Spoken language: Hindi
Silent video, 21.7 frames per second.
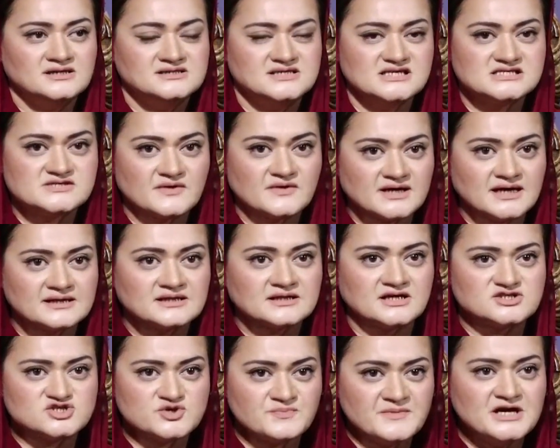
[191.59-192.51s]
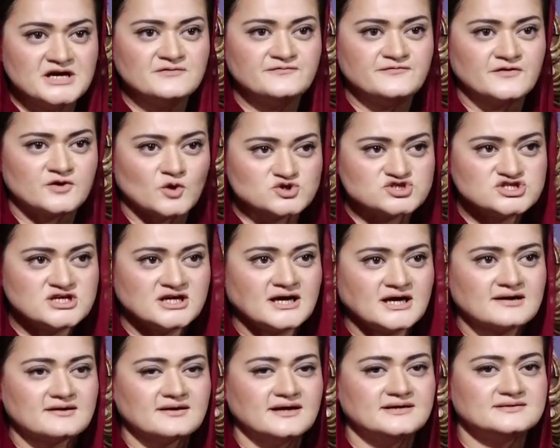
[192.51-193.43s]
जिस वक्त कश्मीर फरोशी
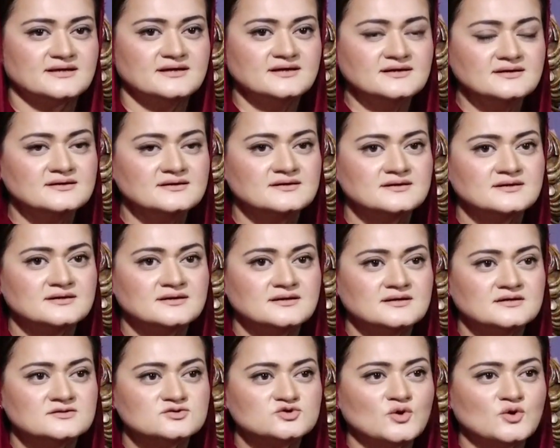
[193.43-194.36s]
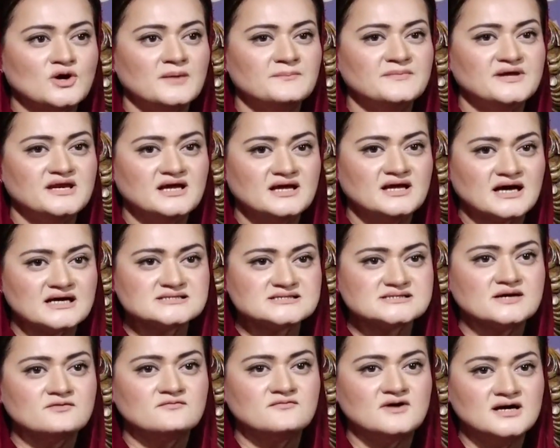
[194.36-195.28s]
कर रहे थे तो अमेरिका
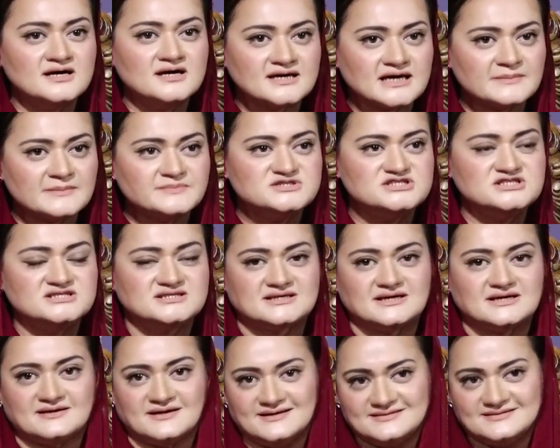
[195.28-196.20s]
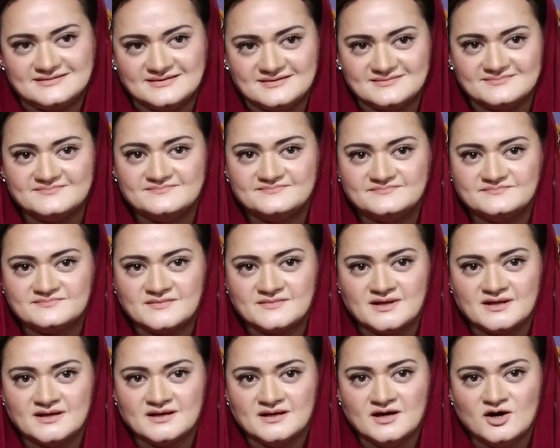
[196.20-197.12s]
से वर्ल्ड कप जीत कर आए थे
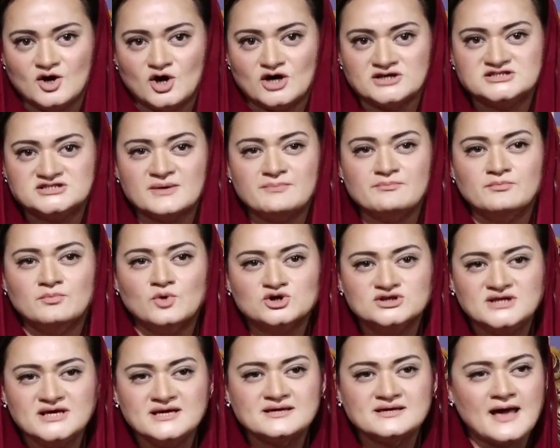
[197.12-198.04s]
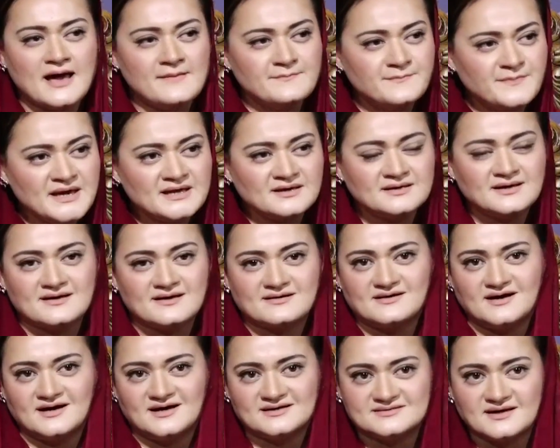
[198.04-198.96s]
और जब मोदी कैंपेन कर
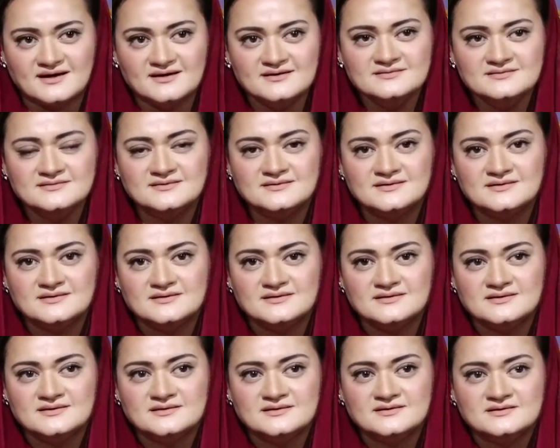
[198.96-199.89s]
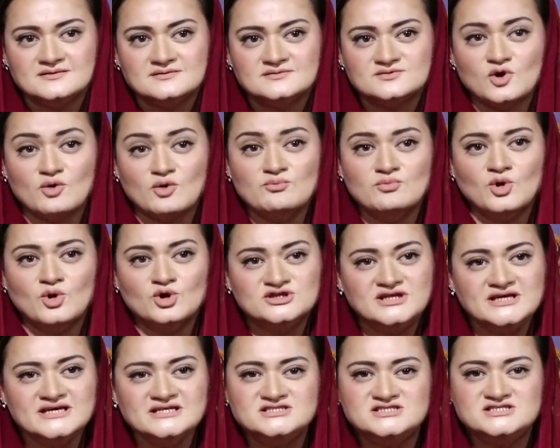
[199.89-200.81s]
रहा था तो
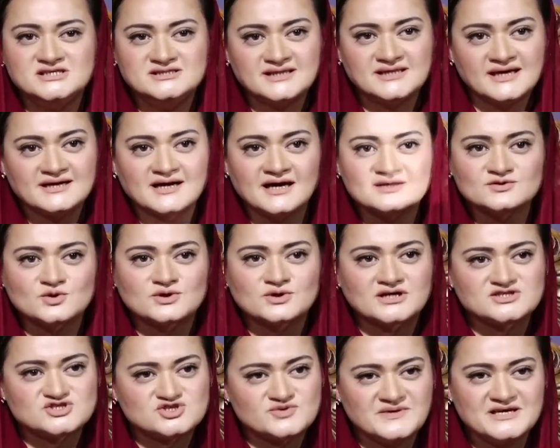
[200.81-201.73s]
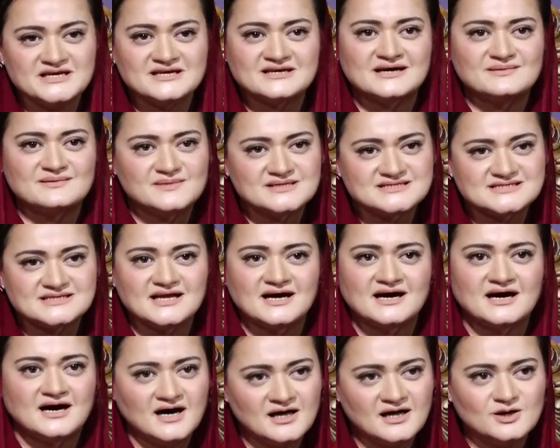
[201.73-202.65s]
मोदी जीतेगा तो कश्मीर का
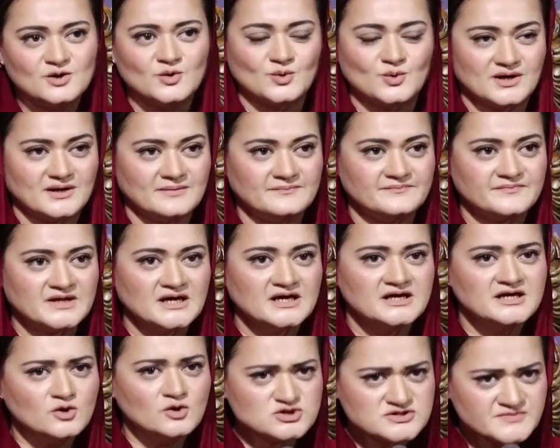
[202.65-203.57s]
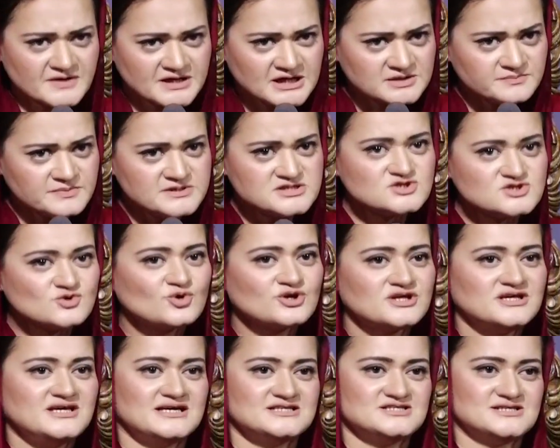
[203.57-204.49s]
मसला हल होगा ये उस वक्त भी शोर
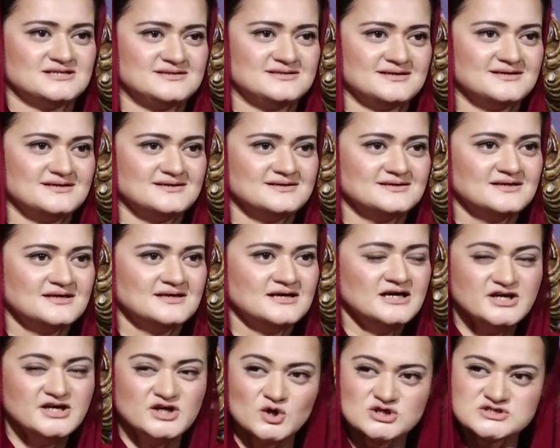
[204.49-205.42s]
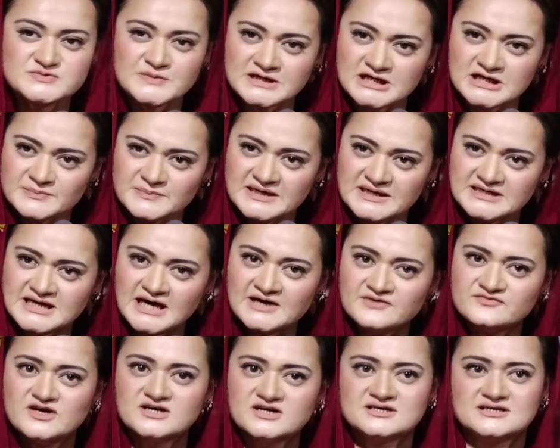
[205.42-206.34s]
किया जाता है ये उस वक्त भी
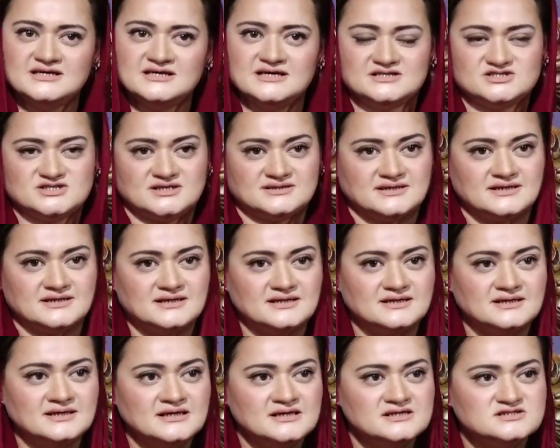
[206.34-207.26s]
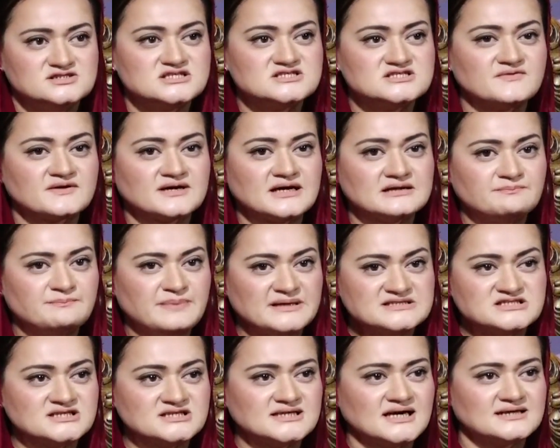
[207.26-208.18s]
डाइवर्ट किया जाता है जिस वक्त
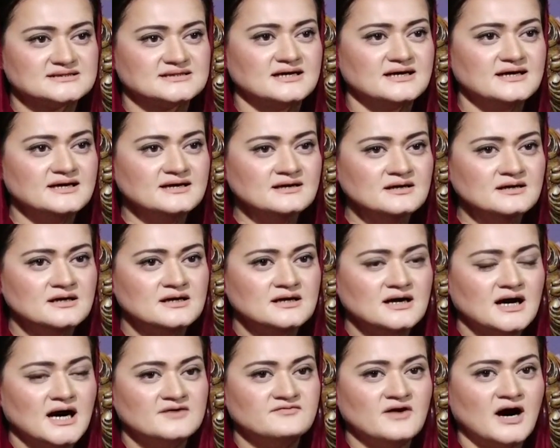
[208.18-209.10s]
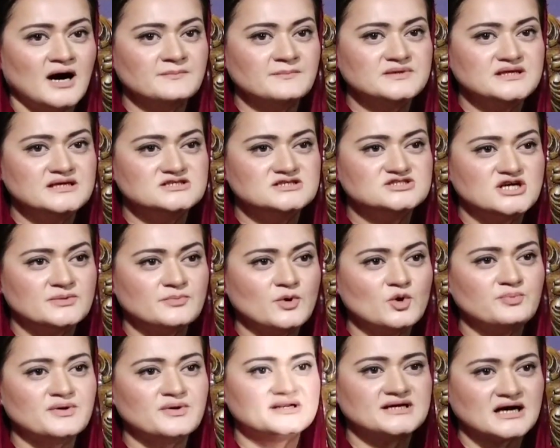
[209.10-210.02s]
बजट आता है आवाम की
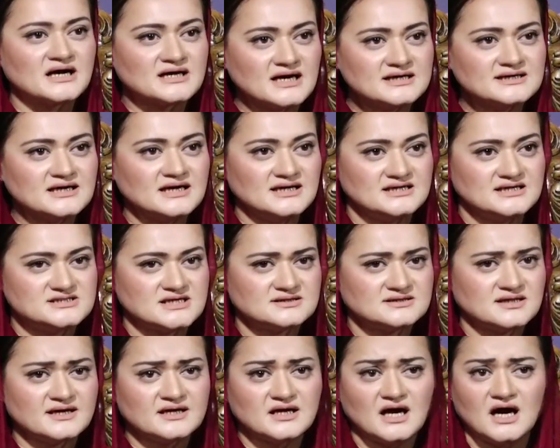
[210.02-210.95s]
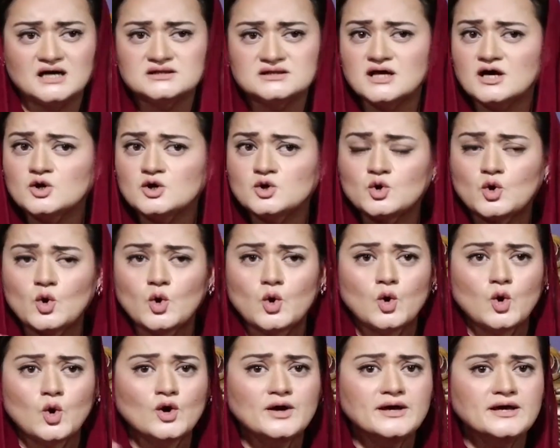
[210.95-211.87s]
जेबों पर डाका डाला जाता है कहा था
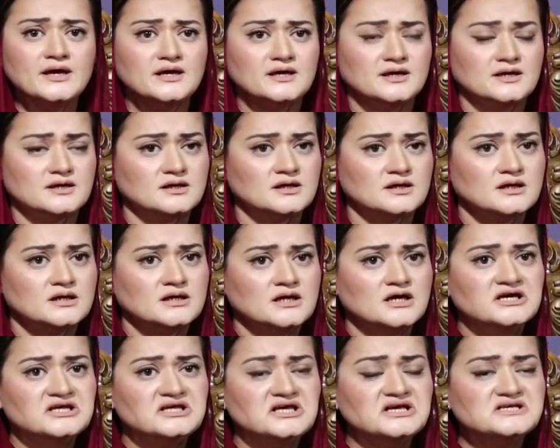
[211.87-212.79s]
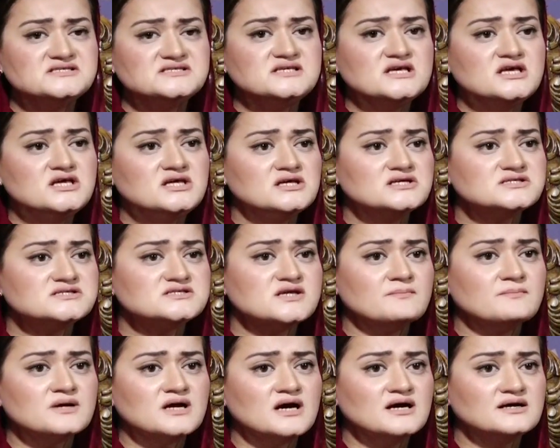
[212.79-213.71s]
कोई किसी
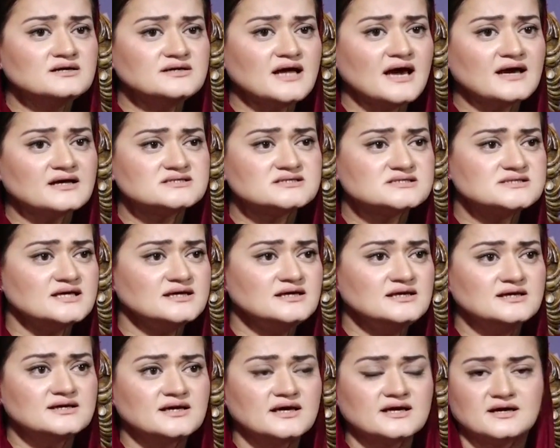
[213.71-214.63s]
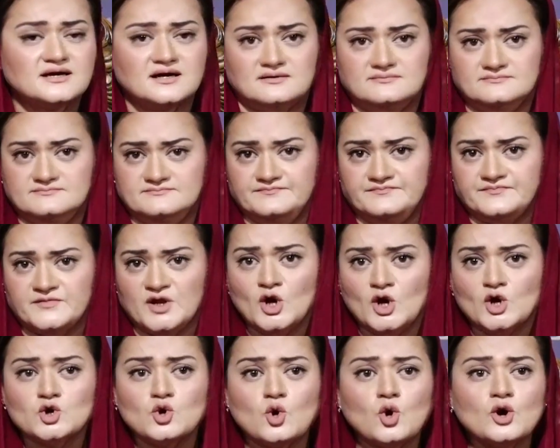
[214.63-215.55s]
किस्म का टैक्स नहीं लगेगा
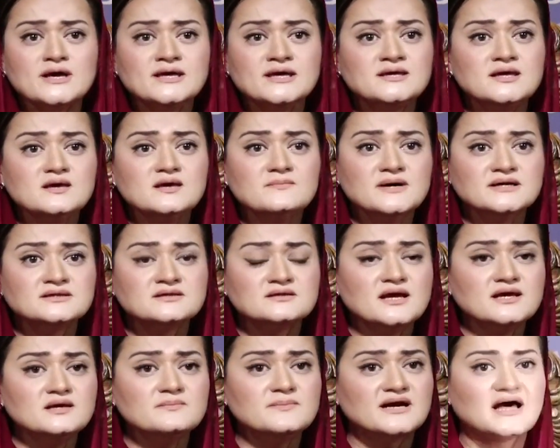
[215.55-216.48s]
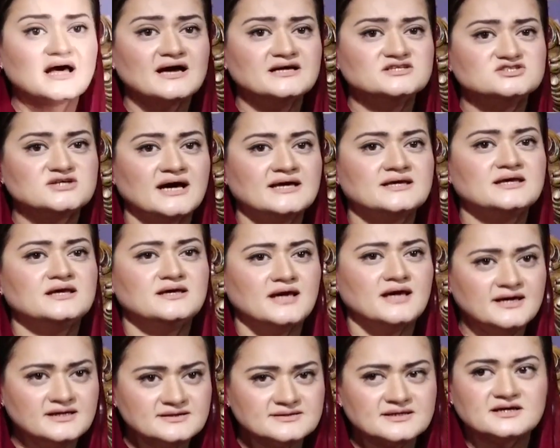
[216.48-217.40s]
कोई कीमत नहीं बढ़ाई जाएगी
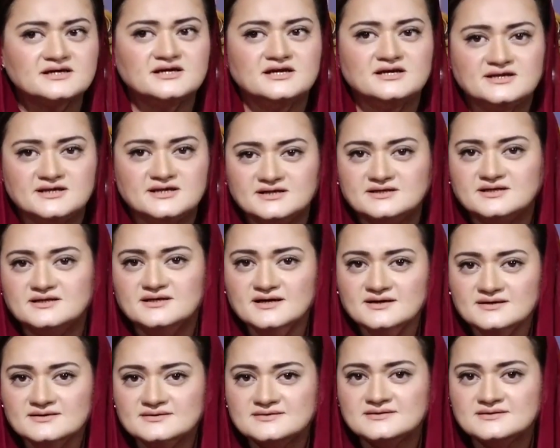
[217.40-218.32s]
यही तकरीर की थी ना